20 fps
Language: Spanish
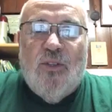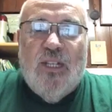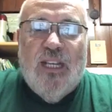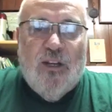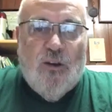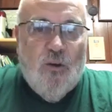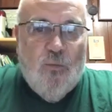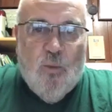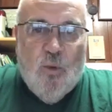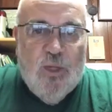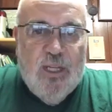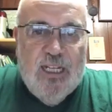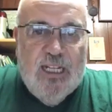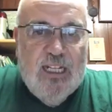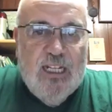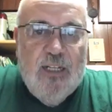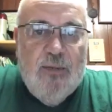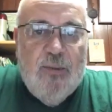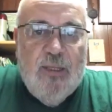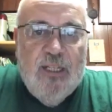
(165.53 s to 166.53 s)
sé cómo
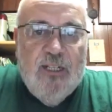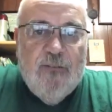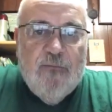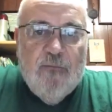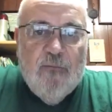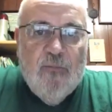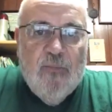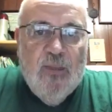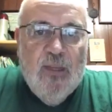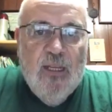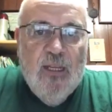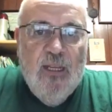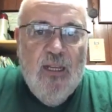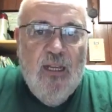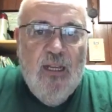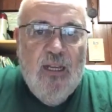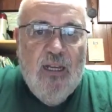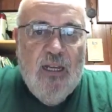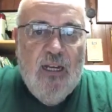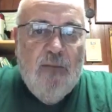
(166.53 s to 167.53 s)
describir
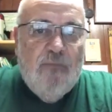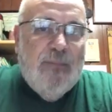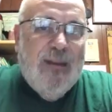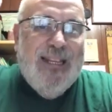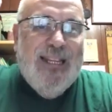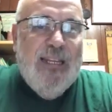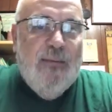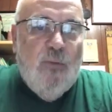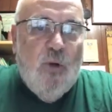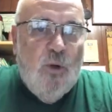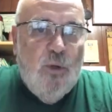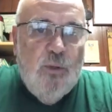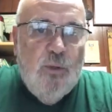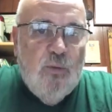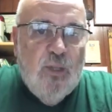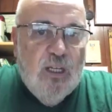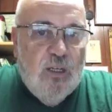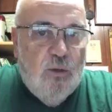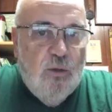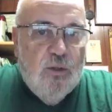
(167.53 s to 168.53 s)
el
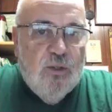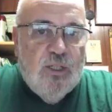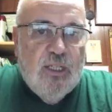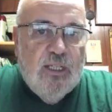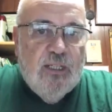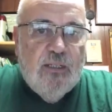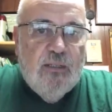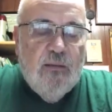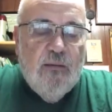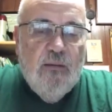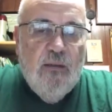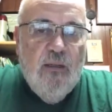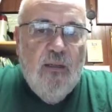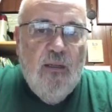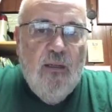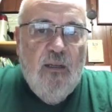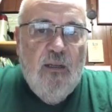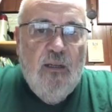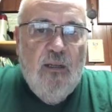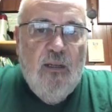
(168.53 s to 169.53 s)
pandemonium de cosas
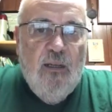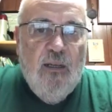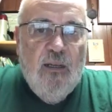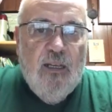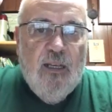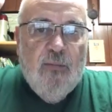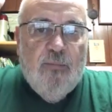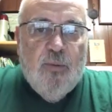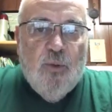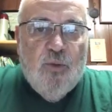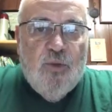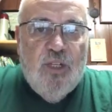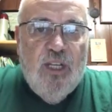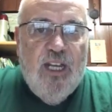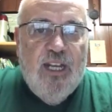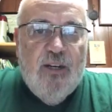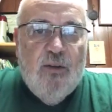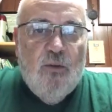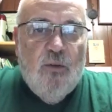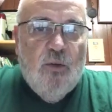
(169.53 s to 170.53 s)
que
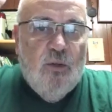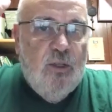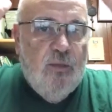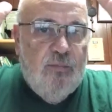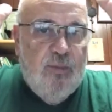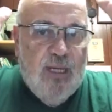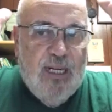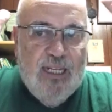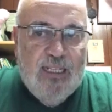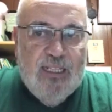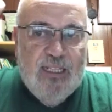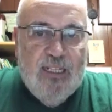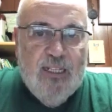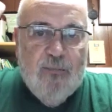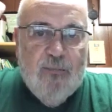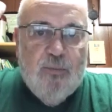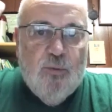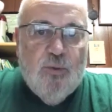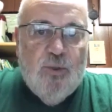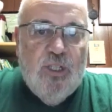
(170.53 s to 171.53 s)
pusieron, los disparates
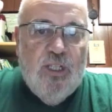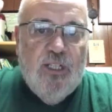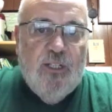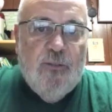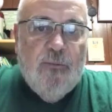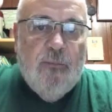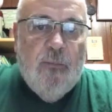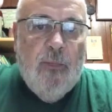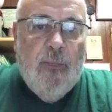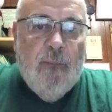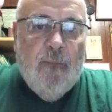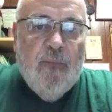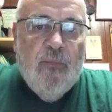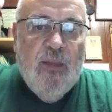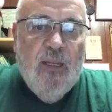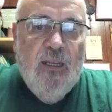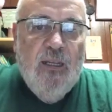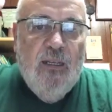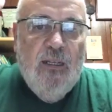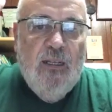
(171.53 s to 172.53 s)
que pusieron,
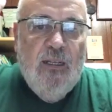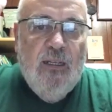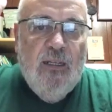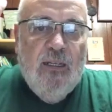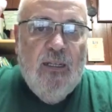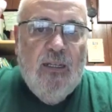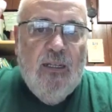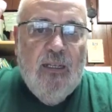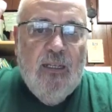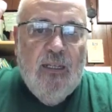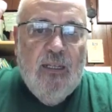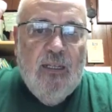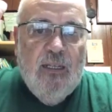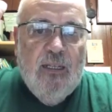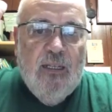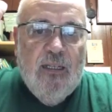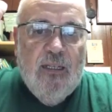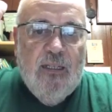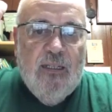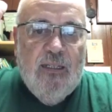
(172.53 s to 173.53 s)

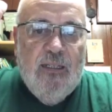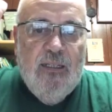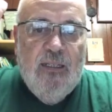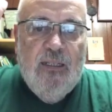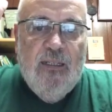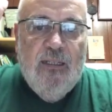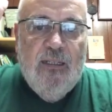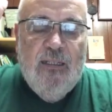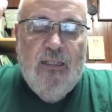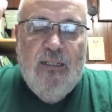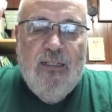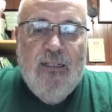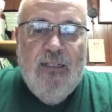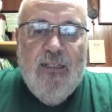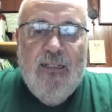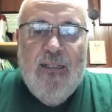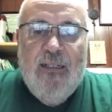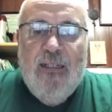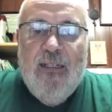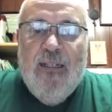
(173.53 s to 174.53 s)
que,
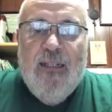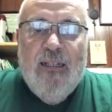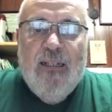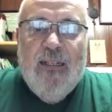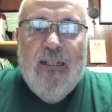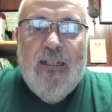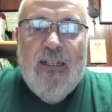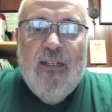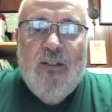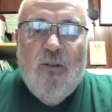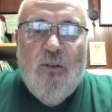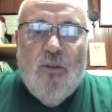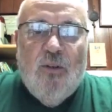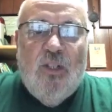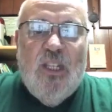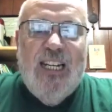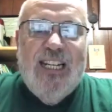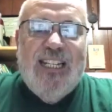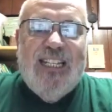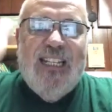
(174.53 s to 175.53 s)
que
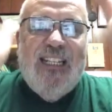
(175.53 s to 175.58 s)
no, tiene